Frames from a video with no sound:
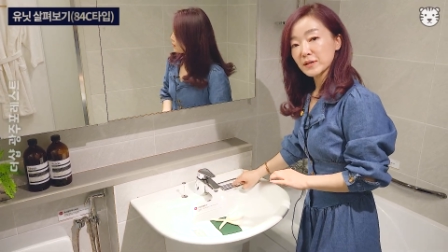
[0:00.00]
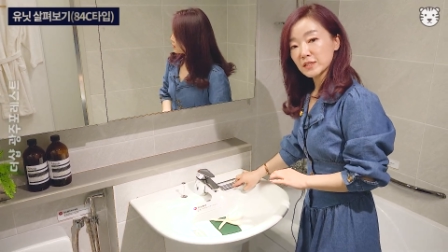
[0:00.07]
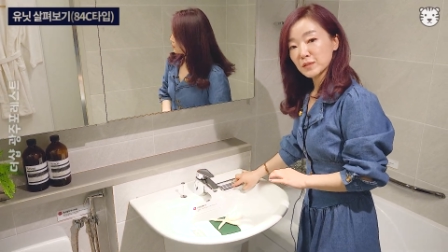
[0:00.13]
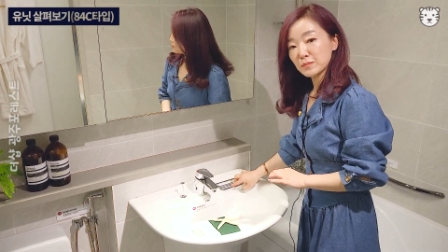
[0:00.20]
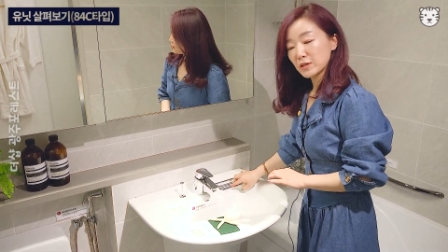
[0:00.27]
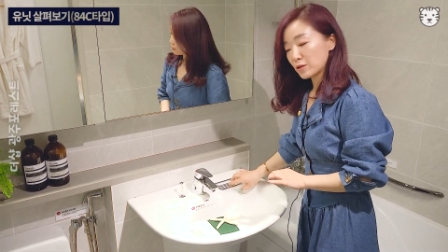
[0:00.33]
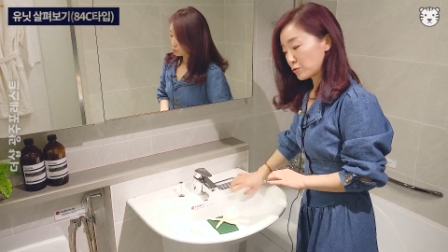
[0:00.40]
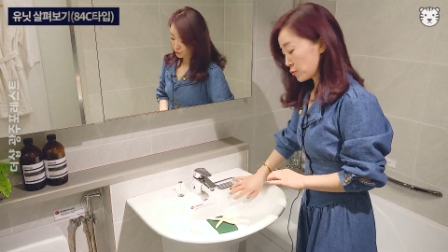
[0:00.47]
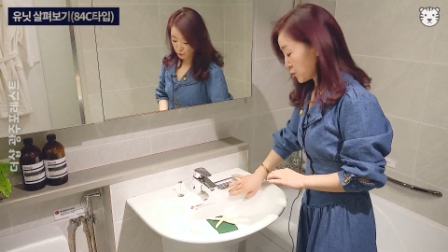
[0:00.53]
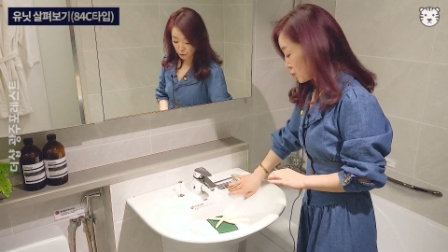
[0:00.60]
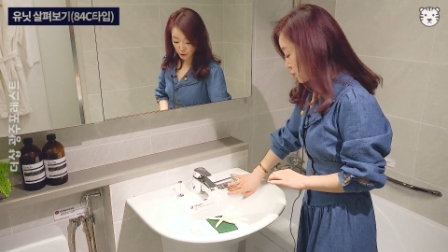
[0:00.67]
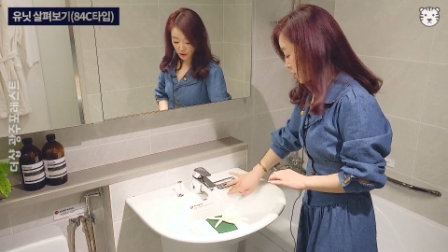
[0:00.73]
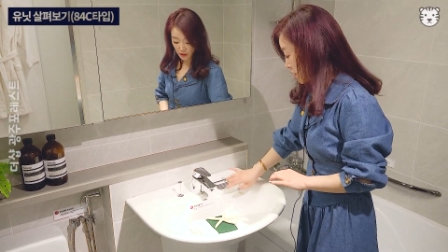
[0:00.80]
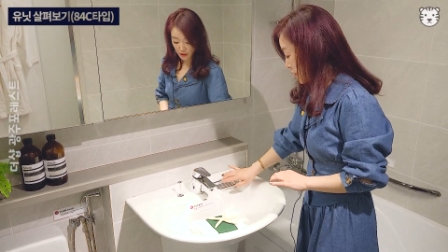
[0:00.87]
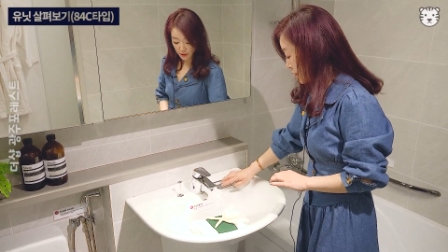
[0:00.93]

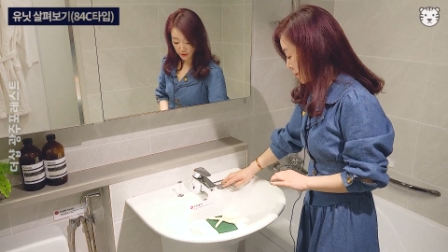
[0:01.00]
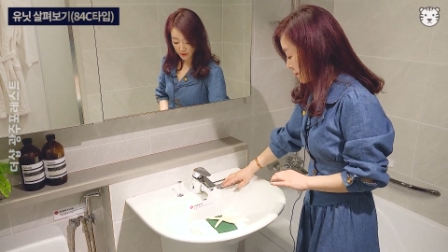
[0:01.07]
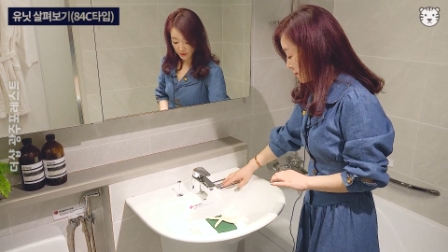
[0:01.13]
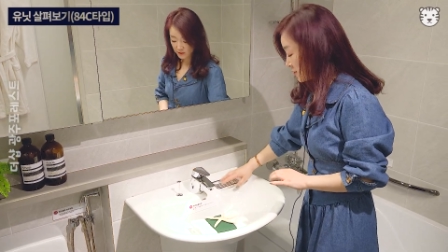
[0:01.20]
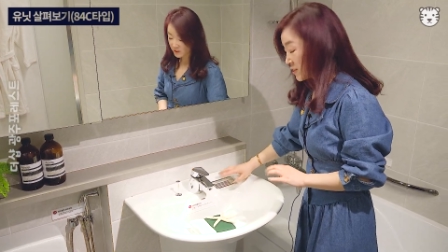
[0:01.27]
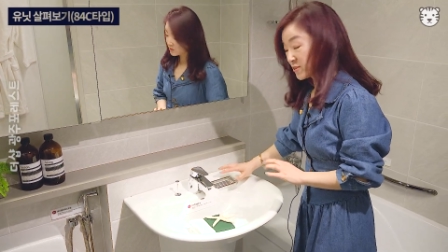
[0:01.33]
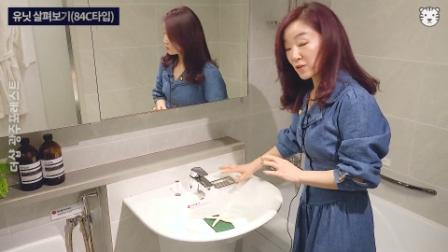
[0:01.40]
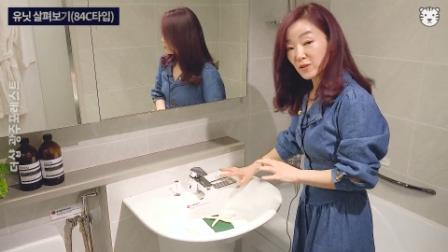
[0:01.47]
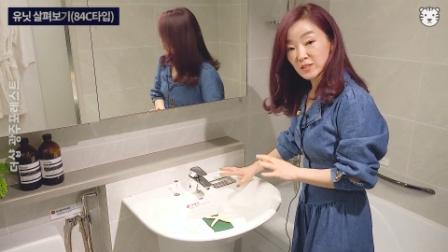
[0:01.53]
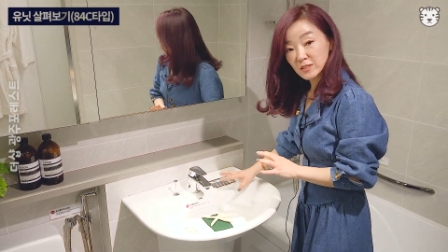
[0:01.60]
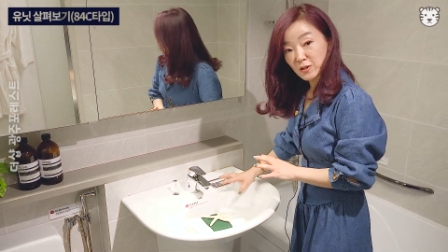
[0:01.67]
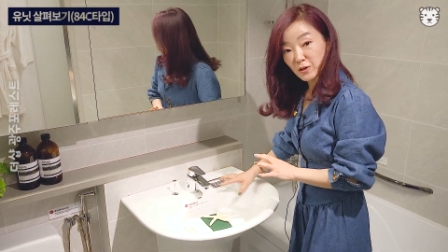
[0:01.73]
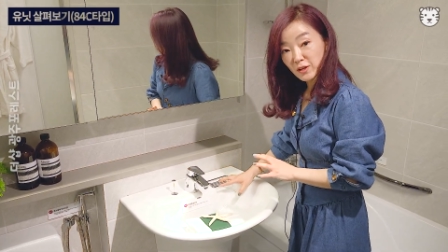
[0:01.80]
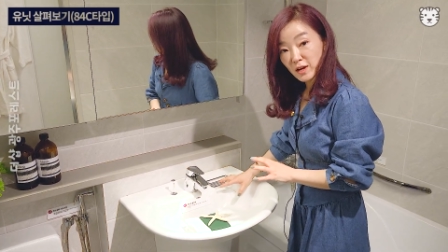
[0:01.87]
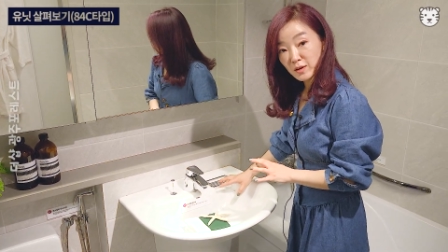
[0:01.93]
받침대도 이게 렇
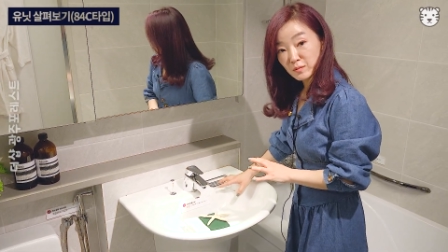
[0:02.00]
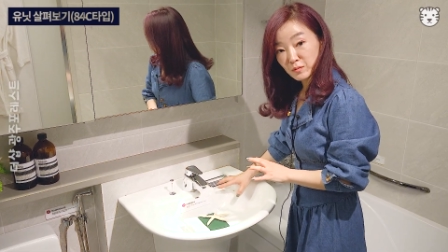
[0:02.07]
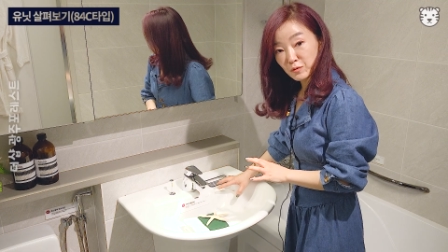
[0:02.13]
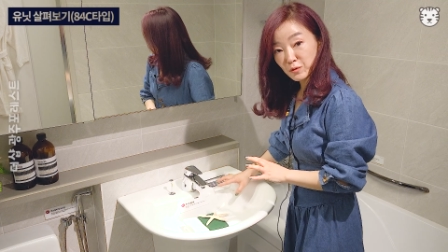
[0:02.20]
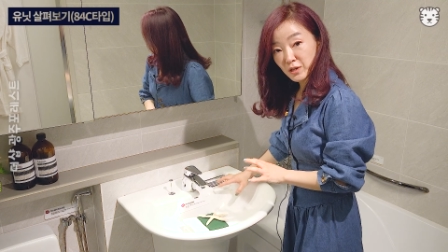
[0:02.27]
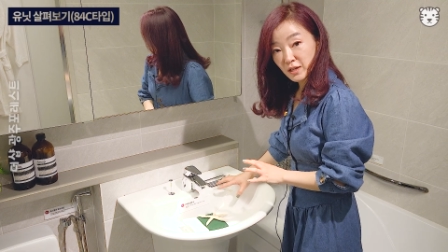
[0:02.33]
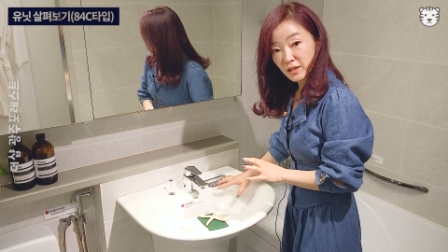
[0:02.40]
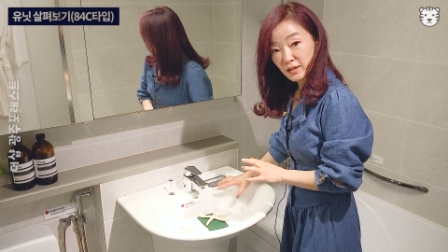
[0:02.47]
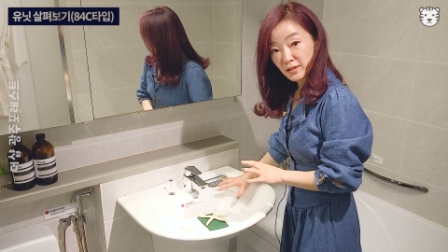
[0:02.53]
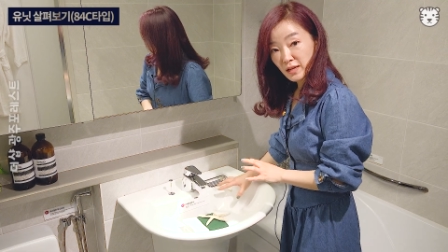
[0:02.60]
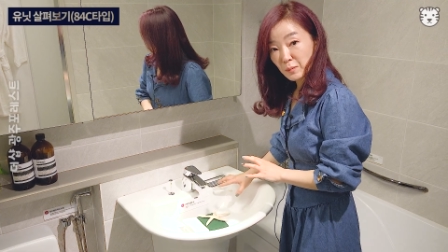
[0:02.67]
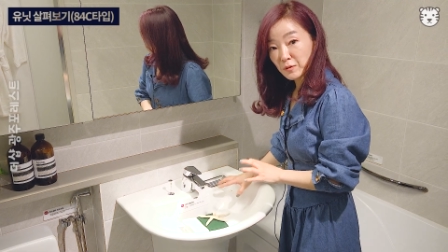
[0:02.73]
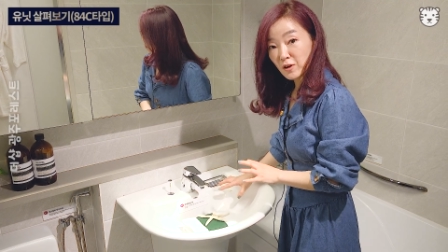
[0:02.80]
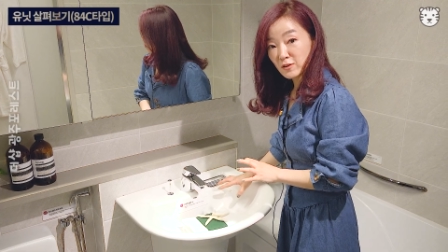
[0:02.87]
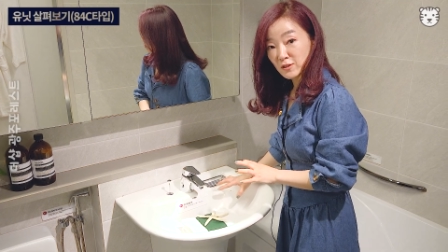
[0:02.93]
미끄러지거나 물이
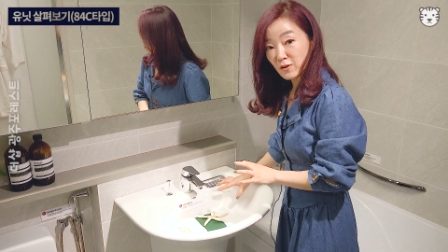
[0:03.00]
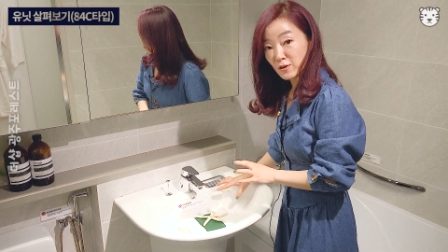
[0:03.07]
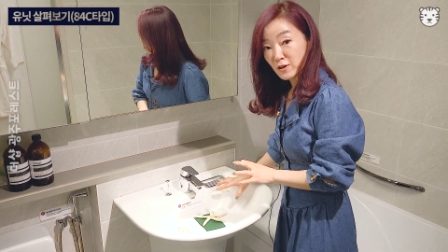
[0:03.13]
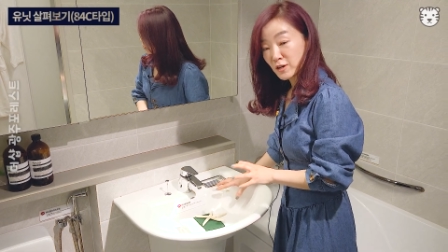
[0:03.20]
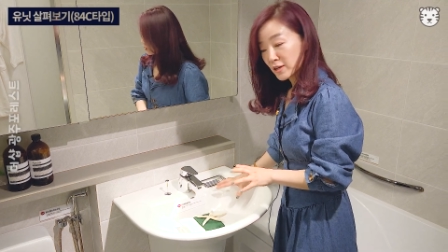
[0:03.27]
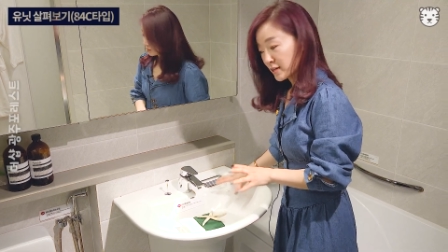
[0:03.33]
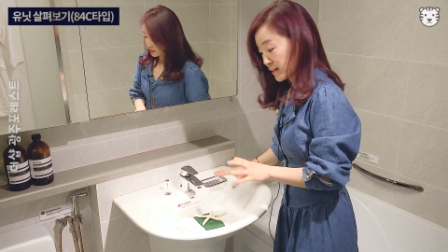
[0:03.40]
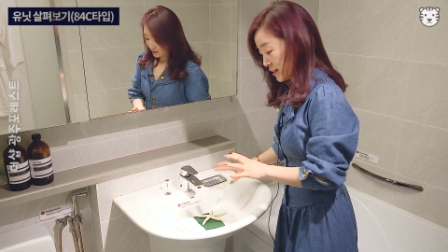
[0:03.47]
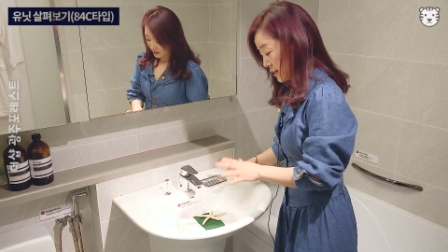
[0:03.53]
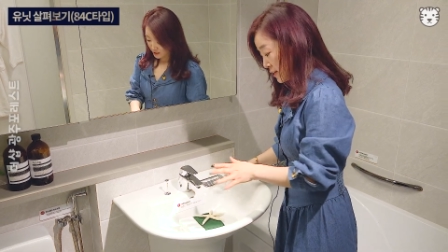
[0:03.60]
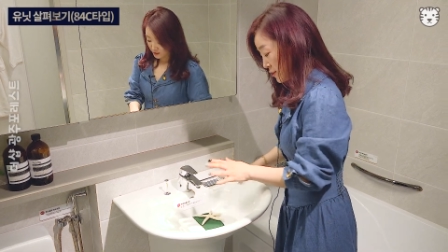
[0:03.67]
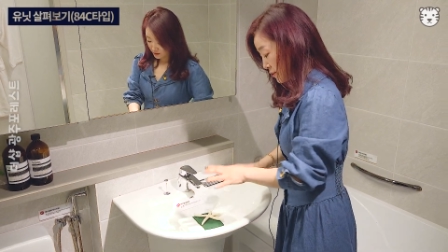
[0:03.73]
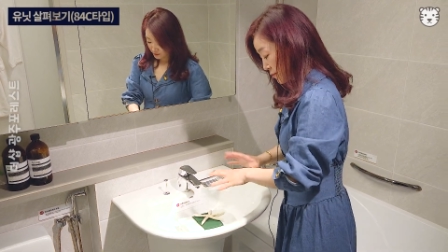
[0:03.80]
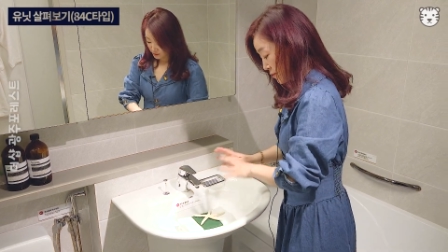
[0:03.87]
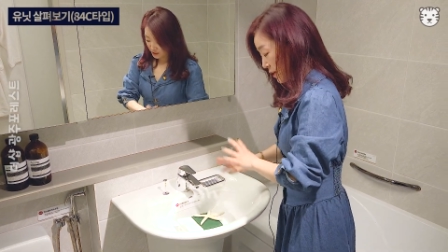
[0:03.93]
담겨서
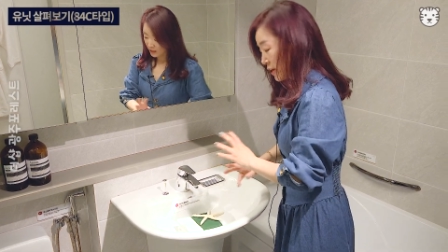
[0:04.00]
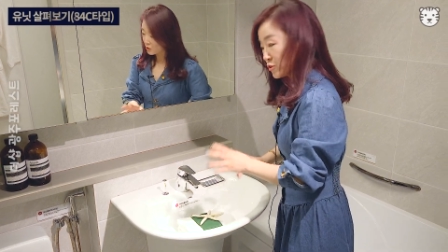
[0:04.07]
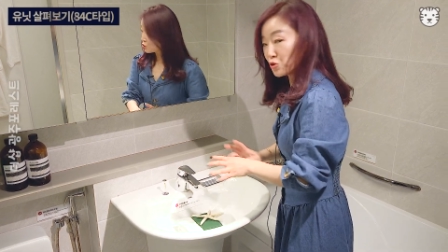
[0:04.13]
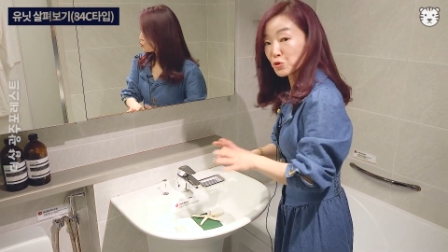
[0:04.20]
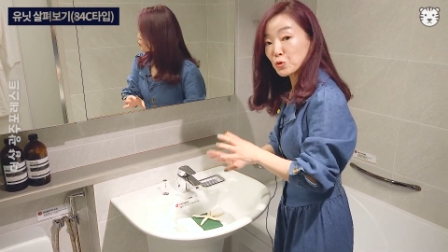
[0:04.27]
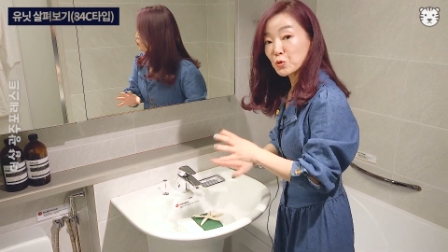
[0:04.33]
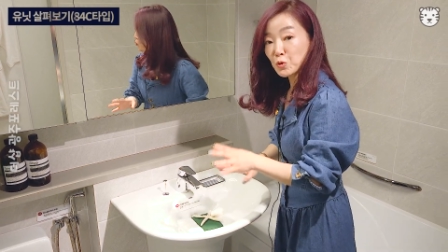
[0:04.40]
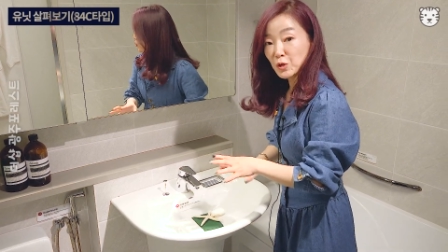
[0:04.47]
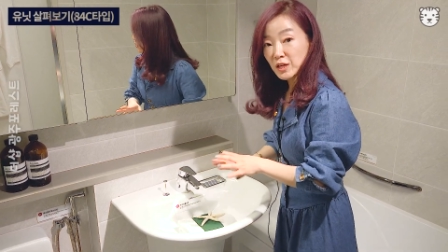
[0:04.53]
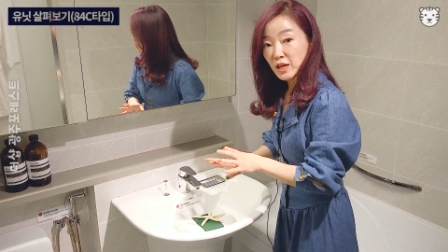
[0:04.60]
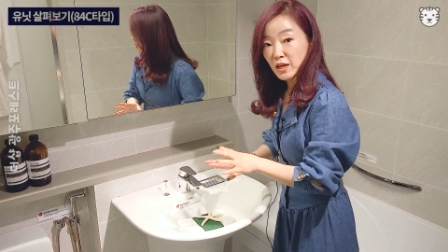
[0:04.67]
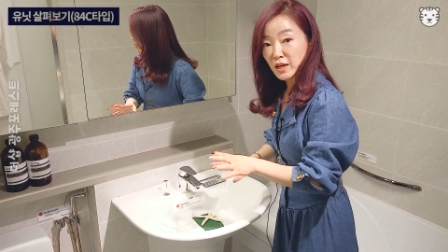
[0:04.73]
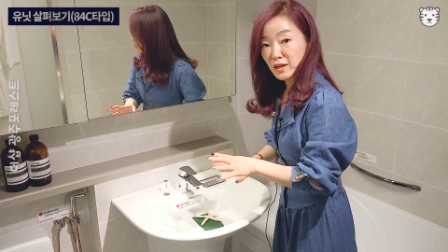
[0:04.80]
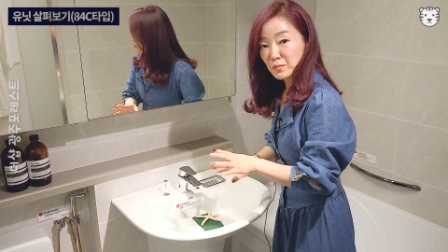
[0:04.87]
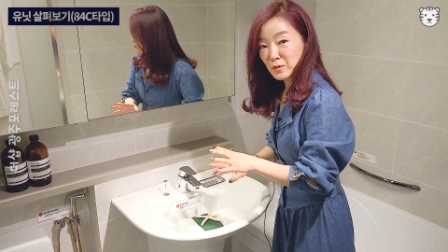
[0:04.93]
이게 안
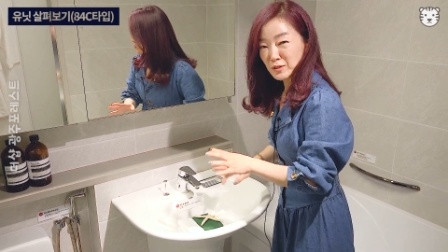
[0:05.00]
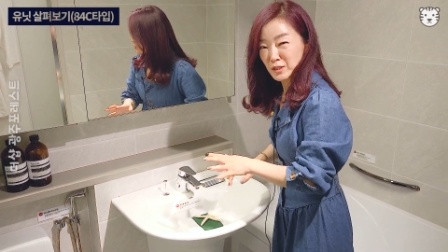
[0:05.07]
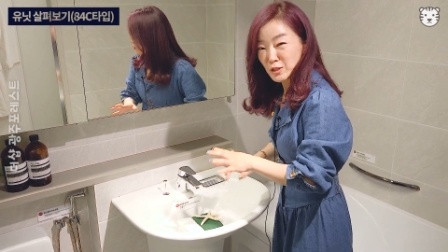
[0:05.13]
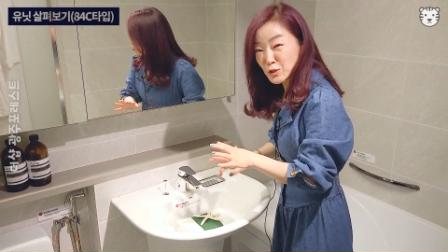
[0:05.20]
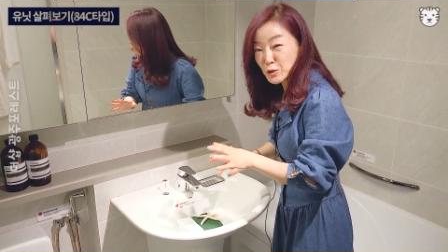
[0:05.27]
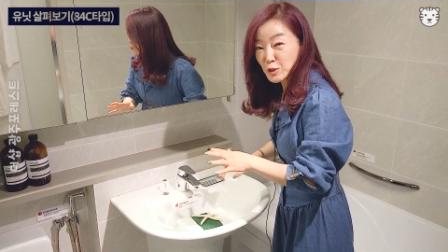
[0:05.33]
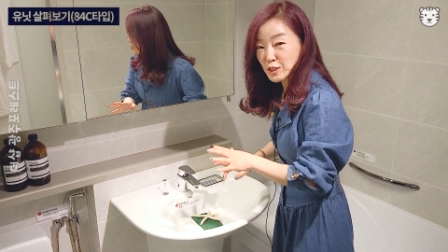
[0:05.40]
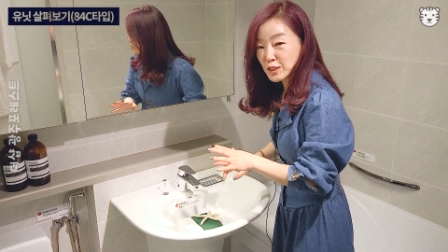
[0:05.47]
좋게 뭐 쓸 수